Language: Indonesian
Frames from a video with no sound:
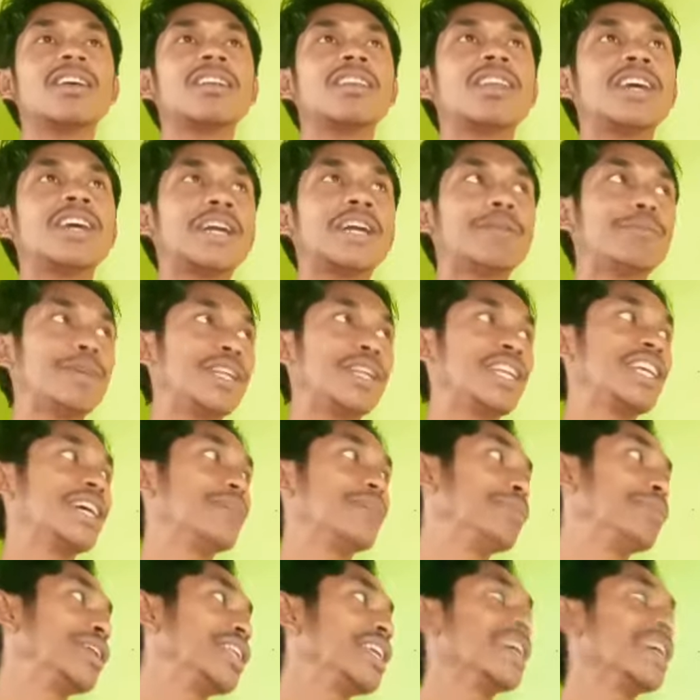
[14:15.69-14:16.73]
dengan
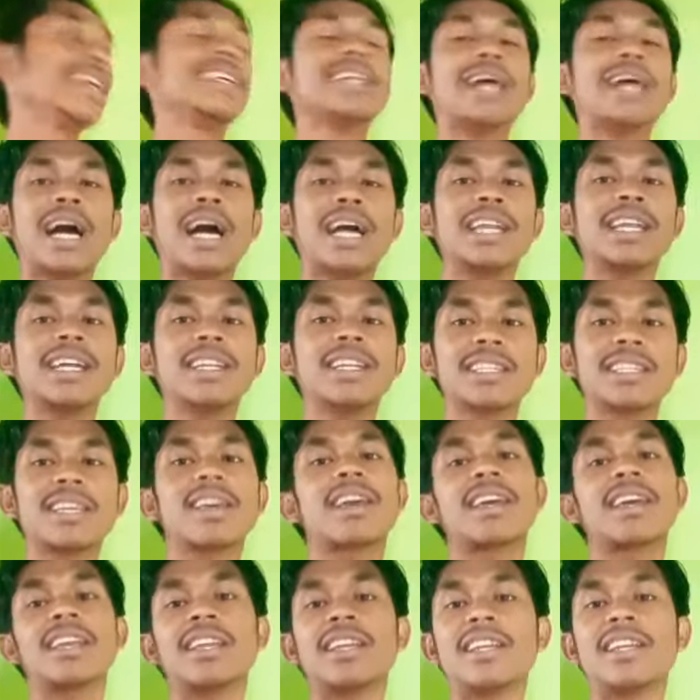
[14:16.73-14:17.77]
media-media yang ada di
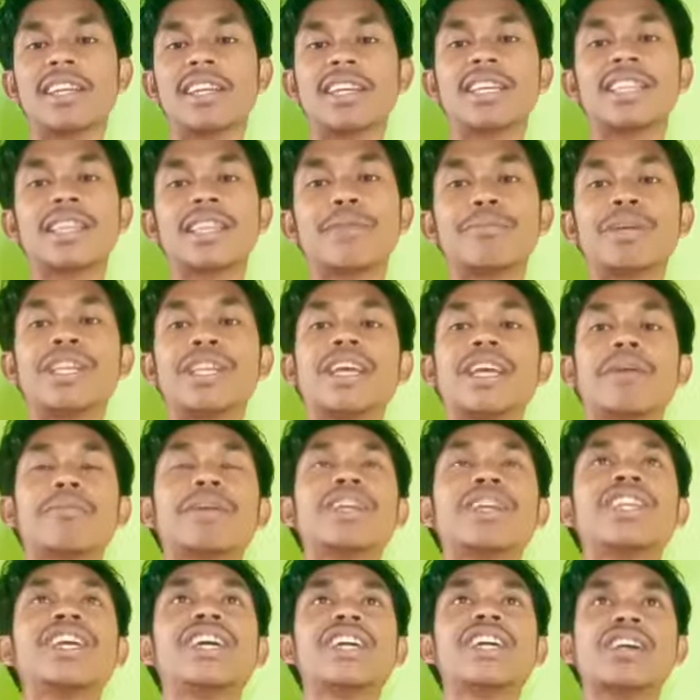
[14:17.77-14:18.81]
sekeliling kita
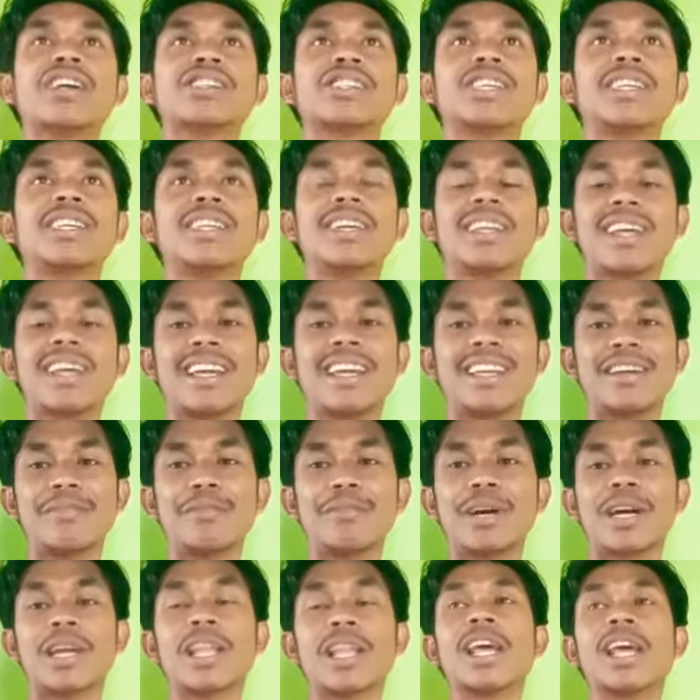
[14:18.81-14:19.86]
media-media yang sederhana
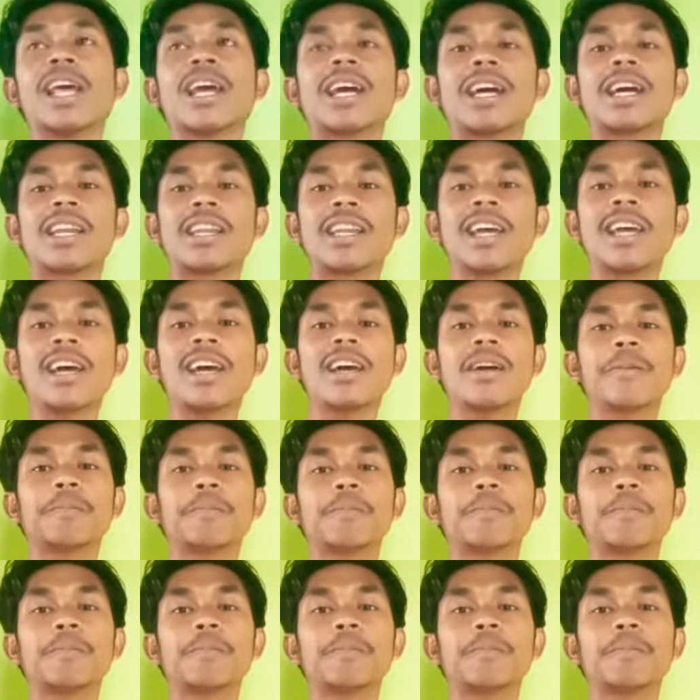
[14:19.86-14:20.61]
banget karena